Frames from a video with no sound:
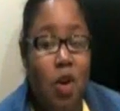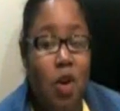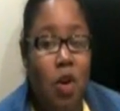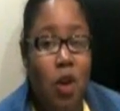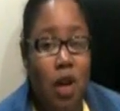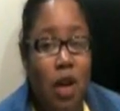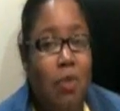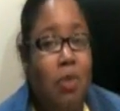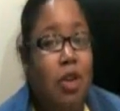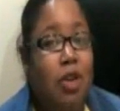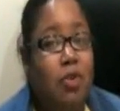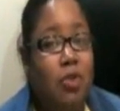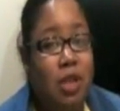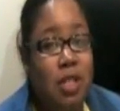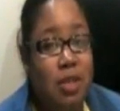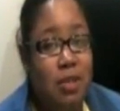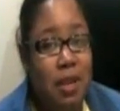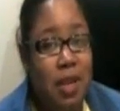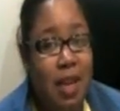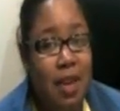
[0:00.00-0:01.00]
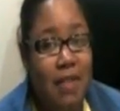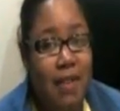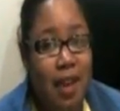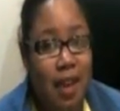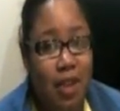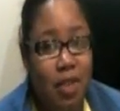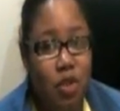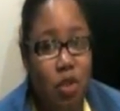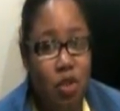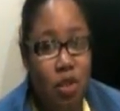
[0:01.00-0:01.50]
Hola, mi nombre es María
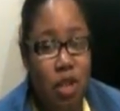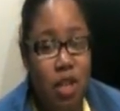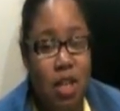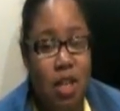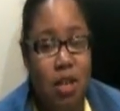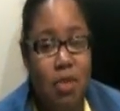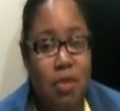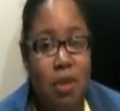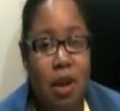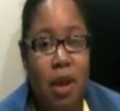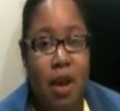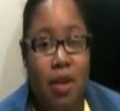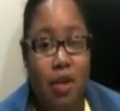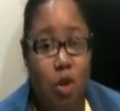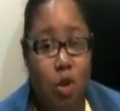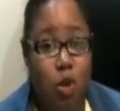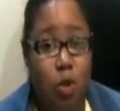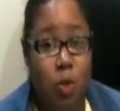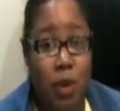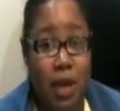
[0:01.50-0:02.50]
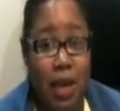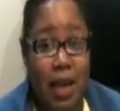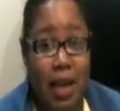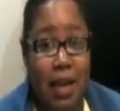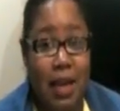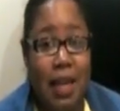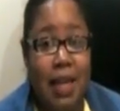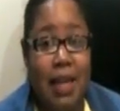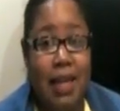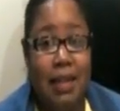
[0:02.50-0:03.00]
Beato y me acabo de
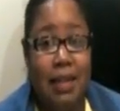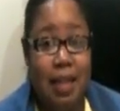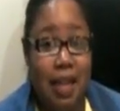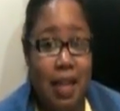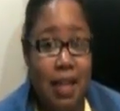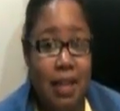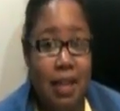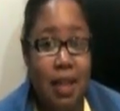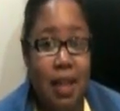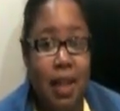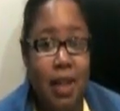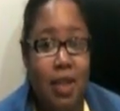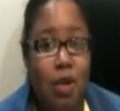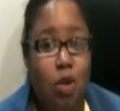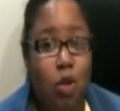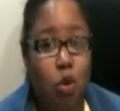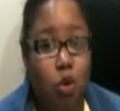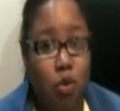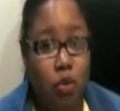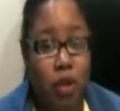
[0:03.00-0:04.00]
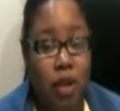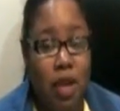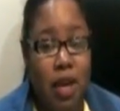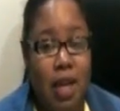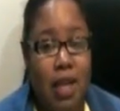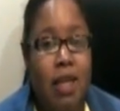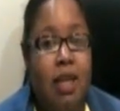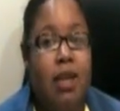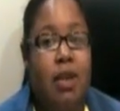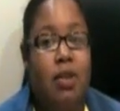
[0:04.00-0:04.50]
operar el 30 de octubre
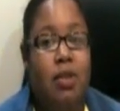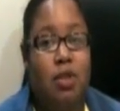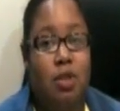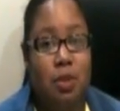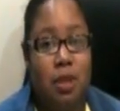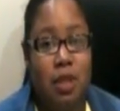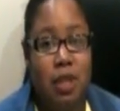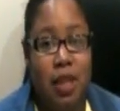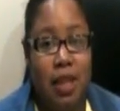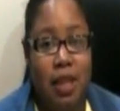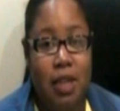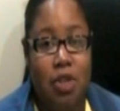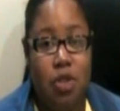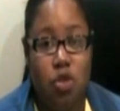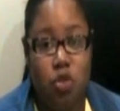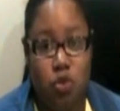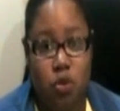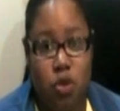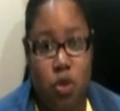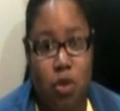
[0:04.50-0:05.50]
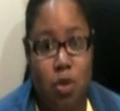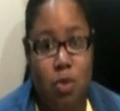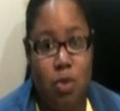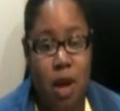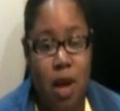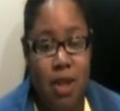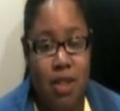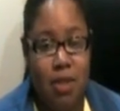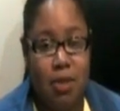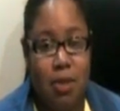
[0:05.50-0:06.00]
aquí en el hospital Jerusalem
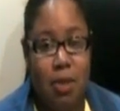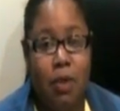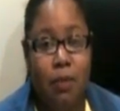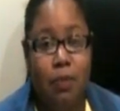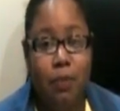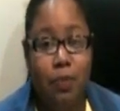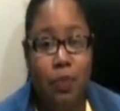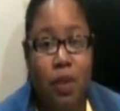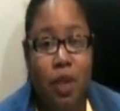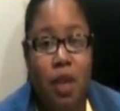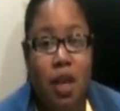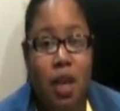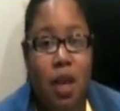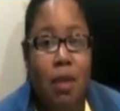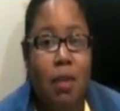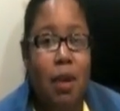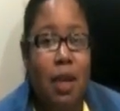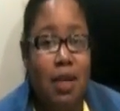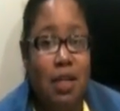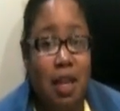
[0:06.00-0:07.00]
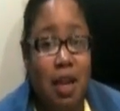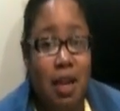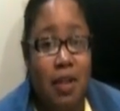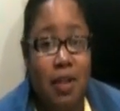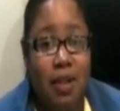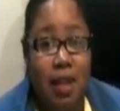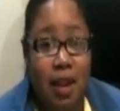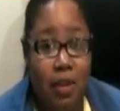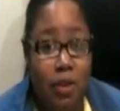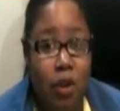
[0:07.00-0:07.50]
Hospital. Para decir la
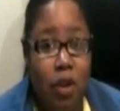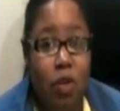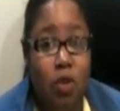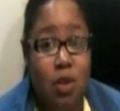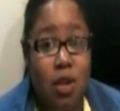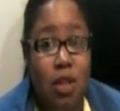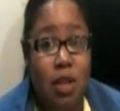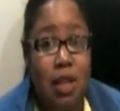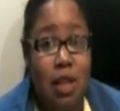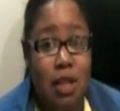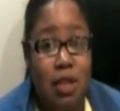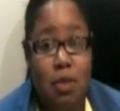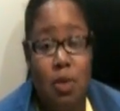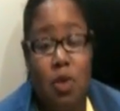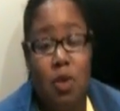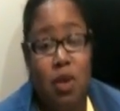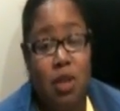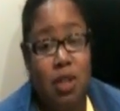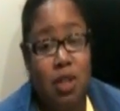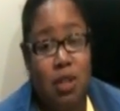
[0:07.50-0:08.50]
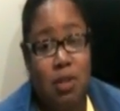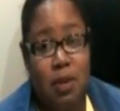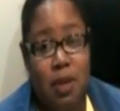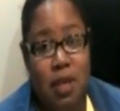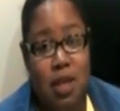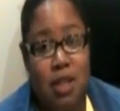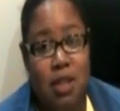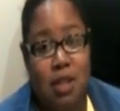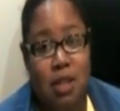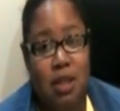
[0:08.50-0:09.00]
verdad, fue una de las mejores
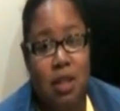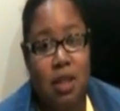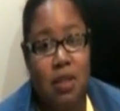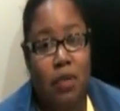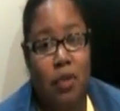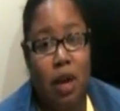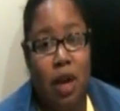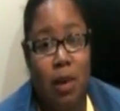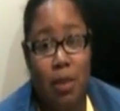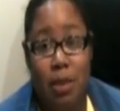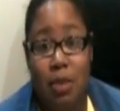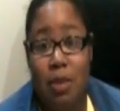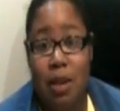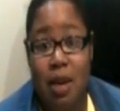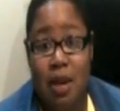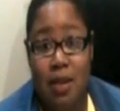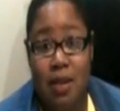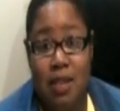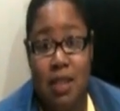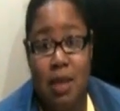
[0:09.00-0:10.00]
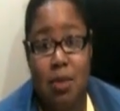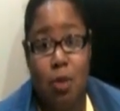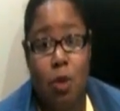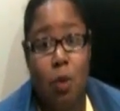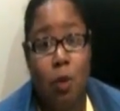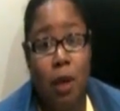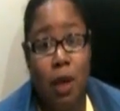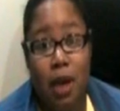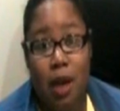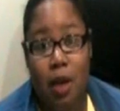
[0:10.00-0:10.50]
experiencias. Fue la primera vez que me he
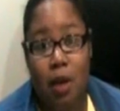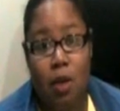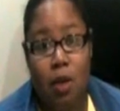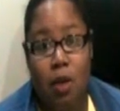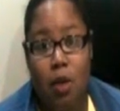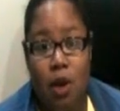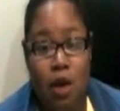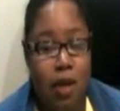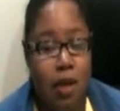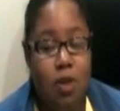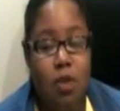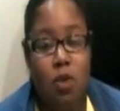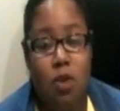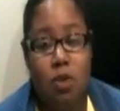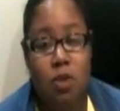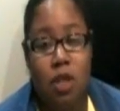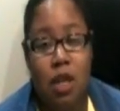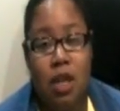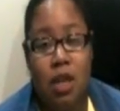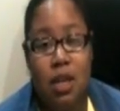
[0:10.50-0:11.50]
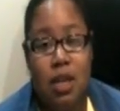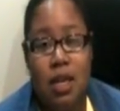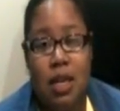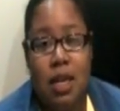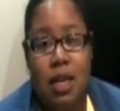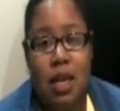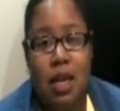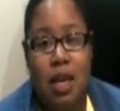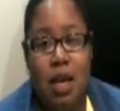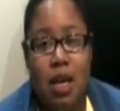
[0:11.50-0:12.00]
operado de cualquier cosa
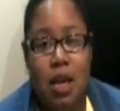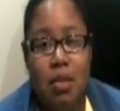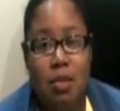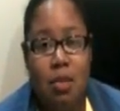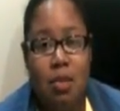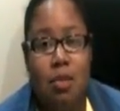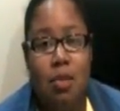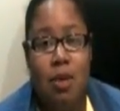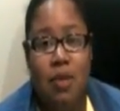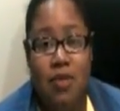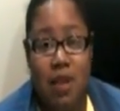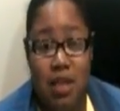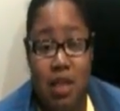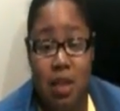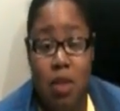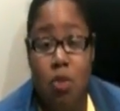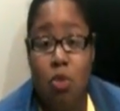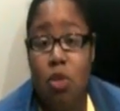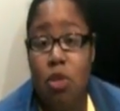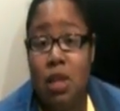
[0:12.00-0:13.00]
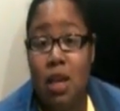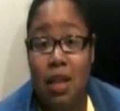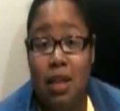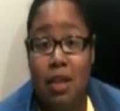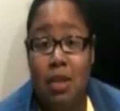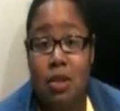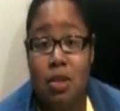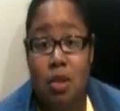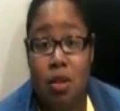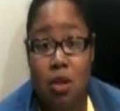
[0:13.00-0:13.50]
y me fascinó mucho la
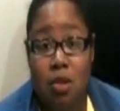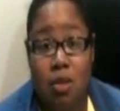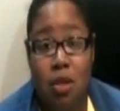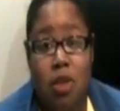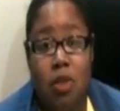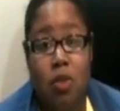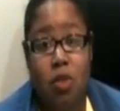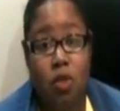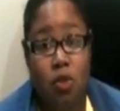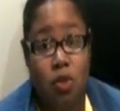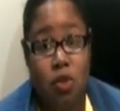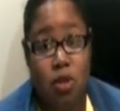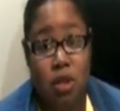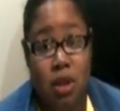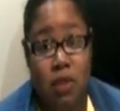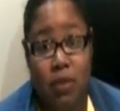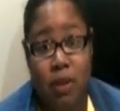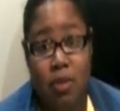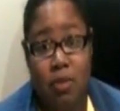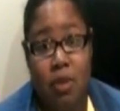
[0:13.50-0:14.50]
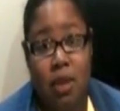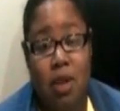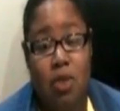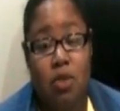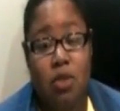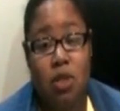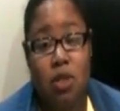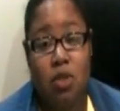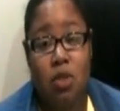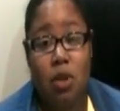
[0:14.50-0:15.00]
atención que me dieron todos los
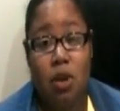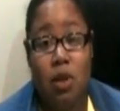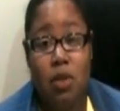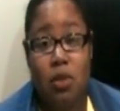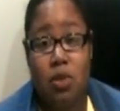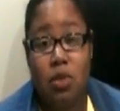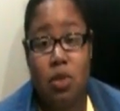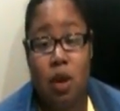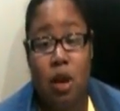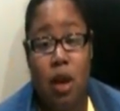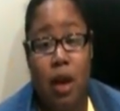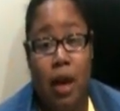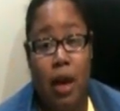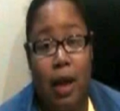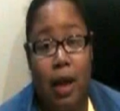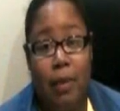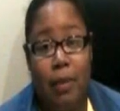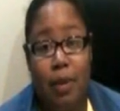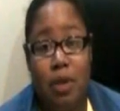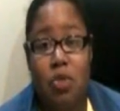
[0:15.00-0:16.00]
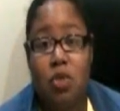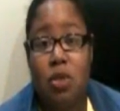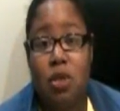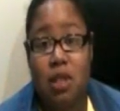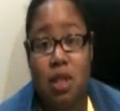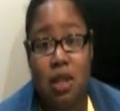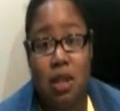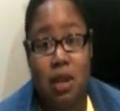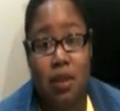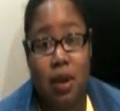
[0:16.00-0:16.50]
enfermeros y todas las ah,
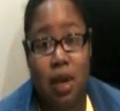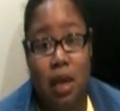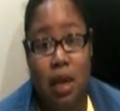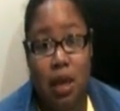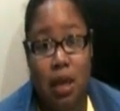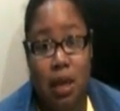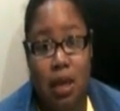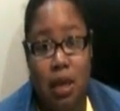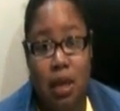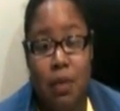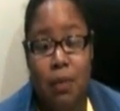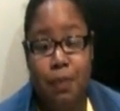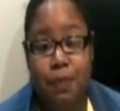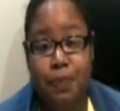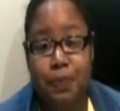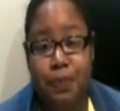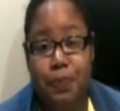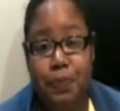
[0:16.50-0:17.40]
personas que trabajan aquí.